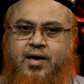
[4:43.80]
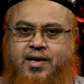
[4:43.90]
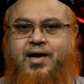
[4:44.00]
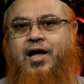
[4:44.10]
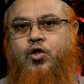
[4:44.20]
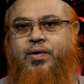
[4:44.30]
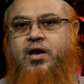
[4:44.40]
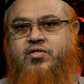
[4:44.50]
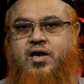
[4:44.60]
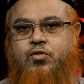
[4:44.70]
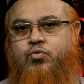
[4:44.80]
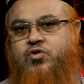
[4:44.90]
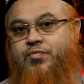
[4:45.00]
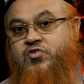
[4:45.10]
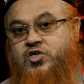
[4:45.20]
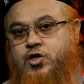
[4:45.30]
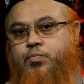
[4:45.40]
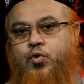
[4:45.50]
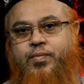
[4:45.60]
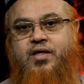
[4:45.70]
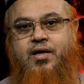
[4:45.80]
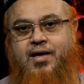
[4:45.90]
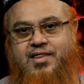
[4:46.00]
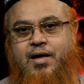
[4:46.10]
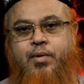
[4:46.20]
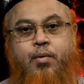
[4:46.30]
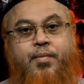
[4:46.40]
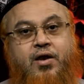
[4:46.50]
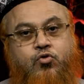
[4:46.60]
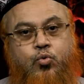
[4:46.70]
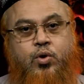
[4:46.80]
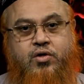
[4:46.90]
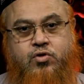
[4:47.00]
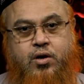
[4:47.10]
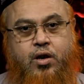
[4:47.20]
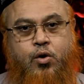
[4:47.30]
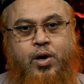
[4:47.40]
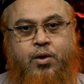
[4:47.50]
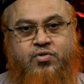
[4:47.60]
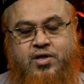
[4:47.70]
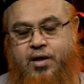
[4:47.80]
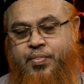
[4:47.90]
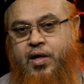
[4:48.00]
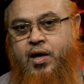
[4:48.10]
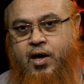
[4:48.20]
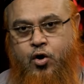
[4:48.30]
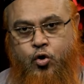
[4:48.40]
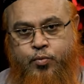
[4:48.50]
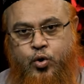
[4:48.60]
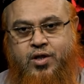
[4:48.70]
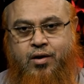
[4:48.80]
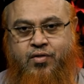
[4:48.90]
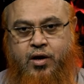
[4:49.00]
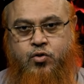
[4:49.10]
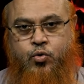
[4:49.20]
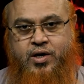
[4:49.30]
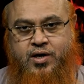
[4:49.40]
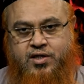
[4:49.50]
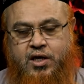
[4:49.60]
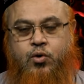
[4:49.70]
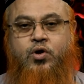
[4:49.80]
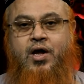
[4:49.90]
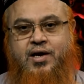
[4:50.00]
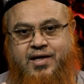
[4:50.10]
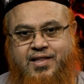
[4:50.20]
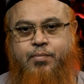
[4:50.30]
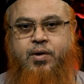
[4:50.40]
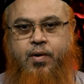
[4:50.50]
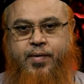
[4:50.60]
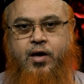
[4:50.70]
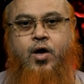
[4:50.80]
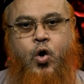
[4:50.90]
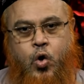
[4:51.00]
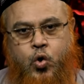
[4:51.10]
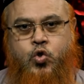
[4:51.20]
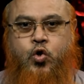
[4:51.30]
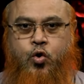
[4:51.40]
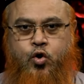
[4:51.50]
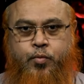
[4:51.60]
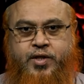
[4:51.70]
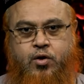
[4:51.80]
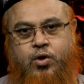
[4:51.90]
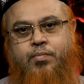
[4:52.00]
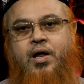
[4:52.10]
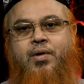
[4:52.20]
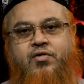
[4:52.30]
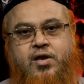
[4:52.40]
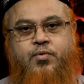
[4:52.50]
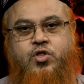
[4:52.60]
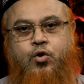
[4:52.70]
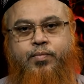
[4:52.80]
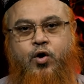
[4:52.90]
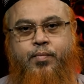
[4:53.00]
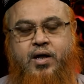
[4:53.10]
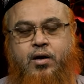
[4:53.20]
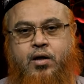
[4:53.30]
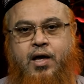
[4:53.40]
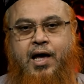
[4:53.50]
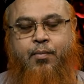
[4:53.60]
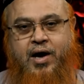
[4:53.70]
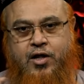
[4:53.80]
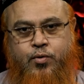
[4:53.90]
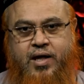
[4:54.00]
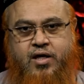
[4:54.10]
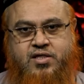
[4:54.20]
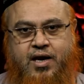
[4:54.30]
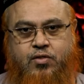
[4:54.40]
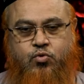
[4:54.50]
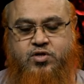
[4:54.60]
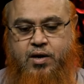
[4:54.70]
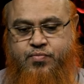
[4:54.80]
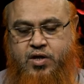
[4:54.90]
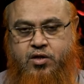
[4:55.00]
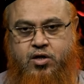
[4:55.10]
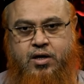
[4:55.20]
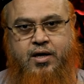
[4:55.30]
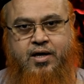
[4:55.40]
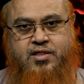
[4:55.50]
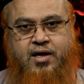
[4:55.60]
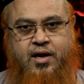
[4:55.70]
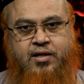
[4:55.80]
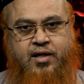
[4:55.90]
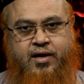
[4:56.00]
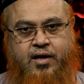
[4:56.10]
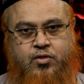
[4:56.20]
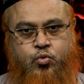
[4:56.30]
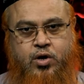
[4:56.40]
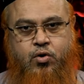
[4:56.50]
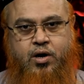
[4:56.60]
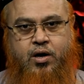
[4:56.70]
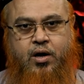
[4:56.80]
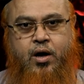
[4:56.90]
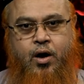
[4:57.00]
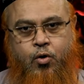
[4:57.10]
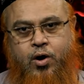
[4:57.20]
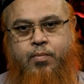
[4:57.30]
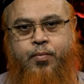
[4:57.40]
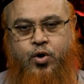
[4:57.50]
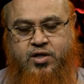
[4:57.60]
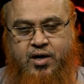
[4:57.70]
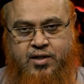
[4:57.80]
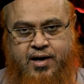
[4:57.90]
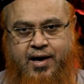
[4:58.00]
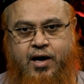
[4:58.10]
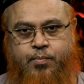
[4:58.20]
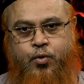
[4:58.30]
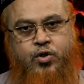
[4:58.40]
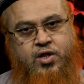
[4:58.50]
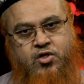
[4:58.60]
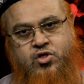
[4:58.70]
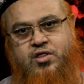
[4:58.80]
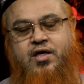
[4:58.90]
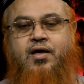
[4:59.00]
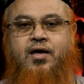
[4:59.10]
ঠিক আদম সাল্লাতু সাল্লাতুসলামের সৃষ্টির পূর্বে যেমনিভাবে উল্লাহ সাল্লাল্লাহু আলু আসসালাম এর নবত নির্ধারিত হয়ে গিয়েছিল ঠিক তেমনি তেমনিভাবে অন্য সকল নবীদেরও ইব্রাহিম আলাইসাল্লাম যে নবী হবেন এবং আদম আলি সাল্লাতুসাল্লাম তিনি যে জান্নাতে তাকে তৈরি করা হওয়ার পর জান্নাতে রাখার পর তিনি সেই যে